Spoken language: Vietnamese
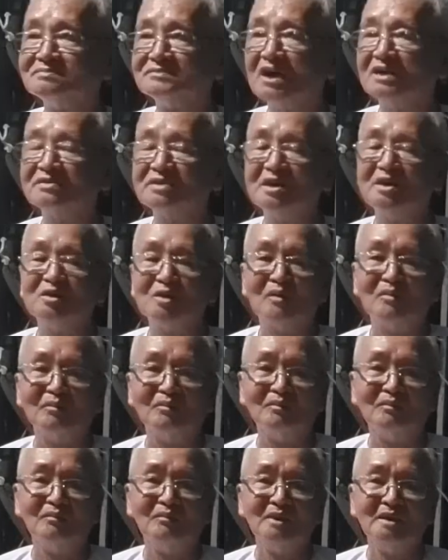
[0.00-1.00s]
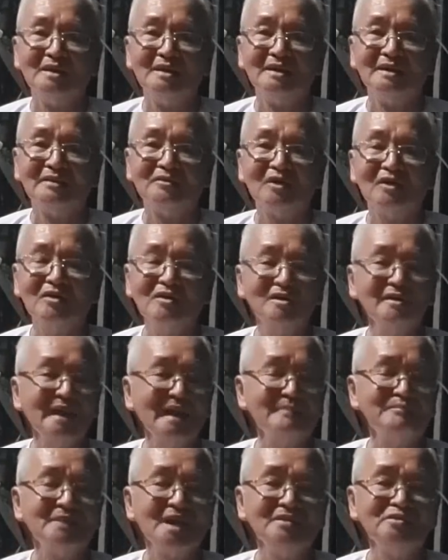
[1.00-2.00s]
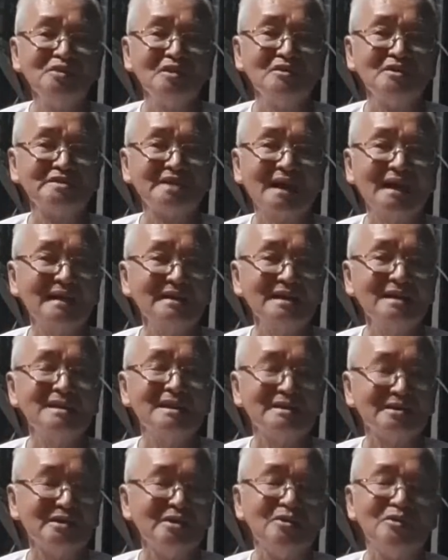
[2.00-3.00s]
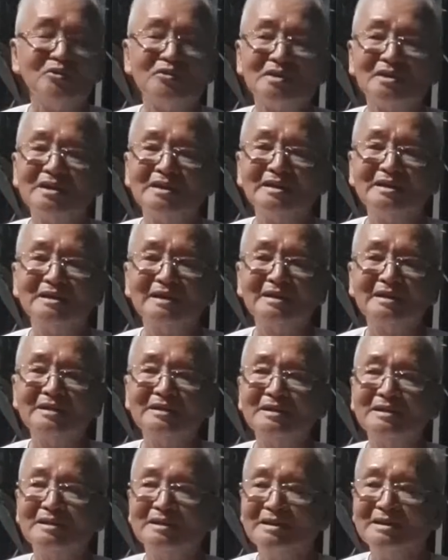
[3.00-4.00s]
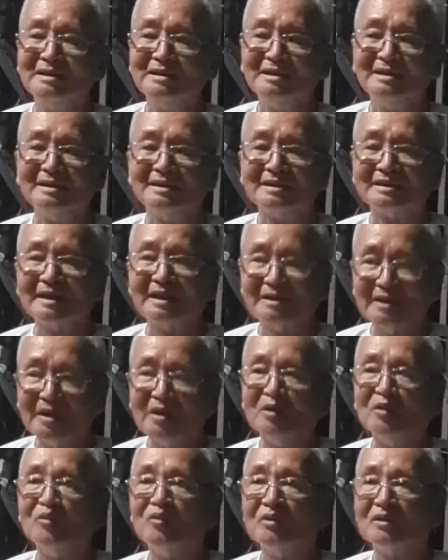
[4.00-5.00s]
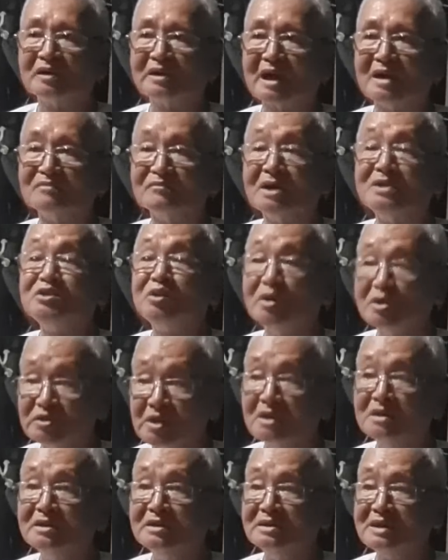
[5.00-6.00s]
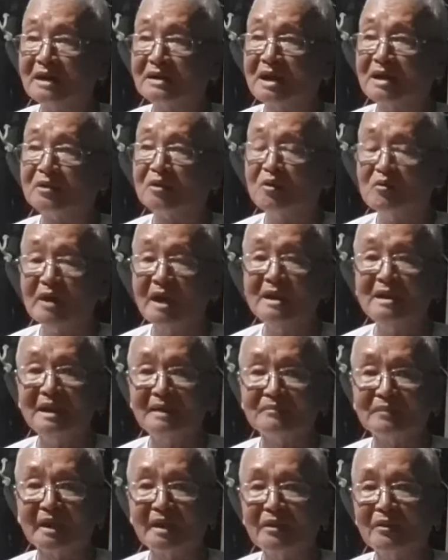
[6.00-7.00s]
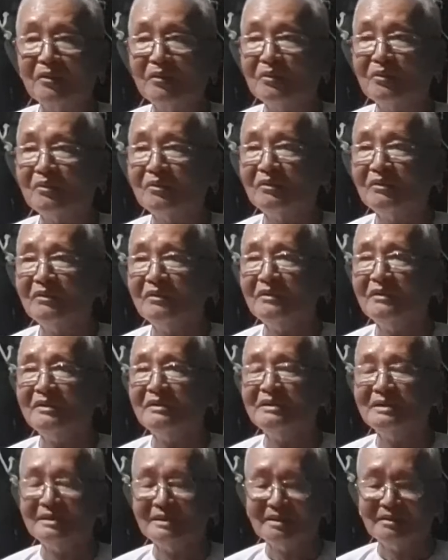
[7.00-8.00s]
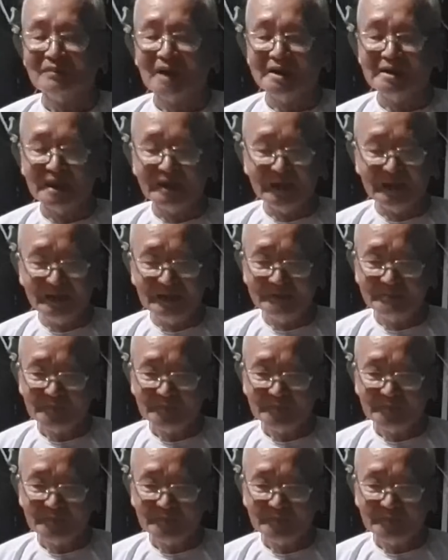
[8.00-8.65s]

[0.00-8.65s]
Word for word: rất thiết dụng nó đem đến cho người ta rất là nhiều những cái cái, cái điều cần phải suy tư và cần cố gắng làm theo bởi vì